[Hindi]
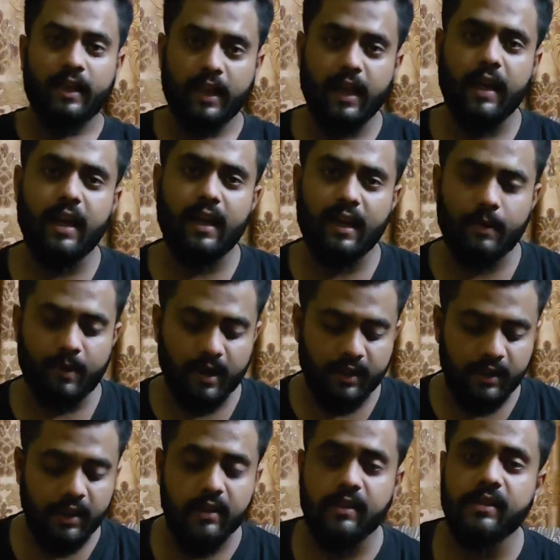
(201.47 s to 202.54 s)
देख के लेनी
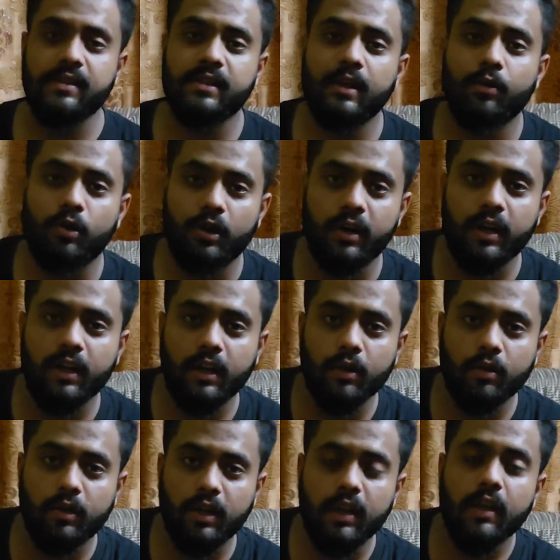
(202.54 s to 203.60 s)
पड़ती है चीज़ की वारंटी नहीं
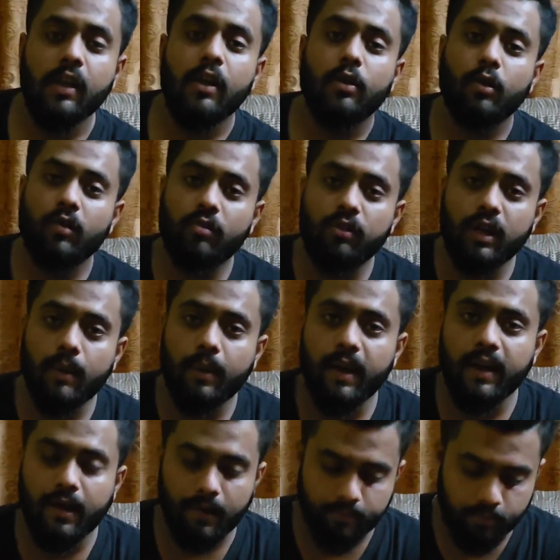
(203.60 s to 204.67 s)
होती तो इसलिए
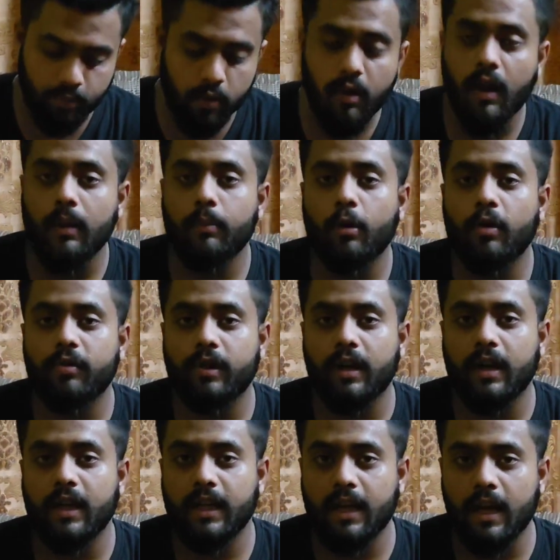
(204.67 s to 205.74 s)
भाई आपको अनबॉक्स
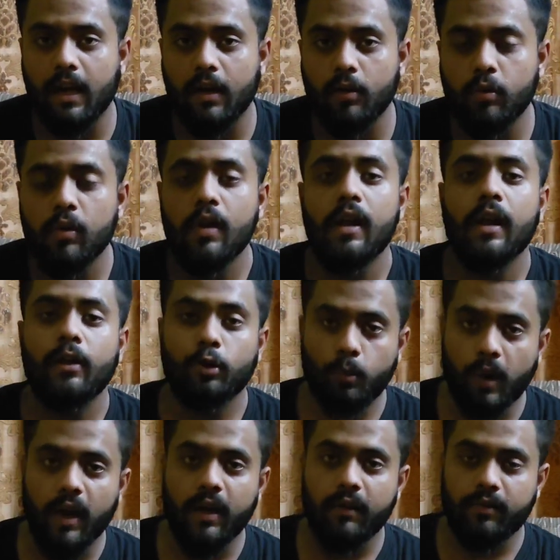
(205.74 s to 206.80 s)
करके दिखा रहा हूँ
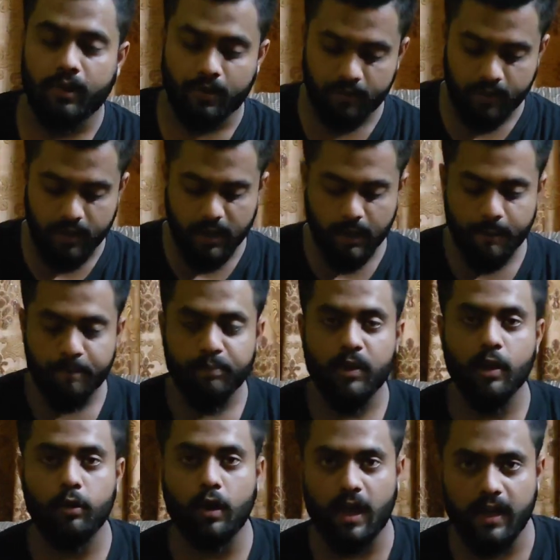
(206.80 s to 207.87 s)
दोबारा से ठीक है
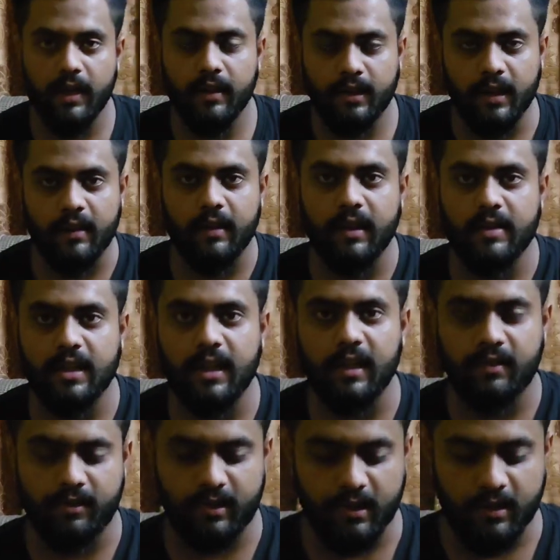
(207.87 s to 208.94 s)
तो आइए देखते हैं चले इसकी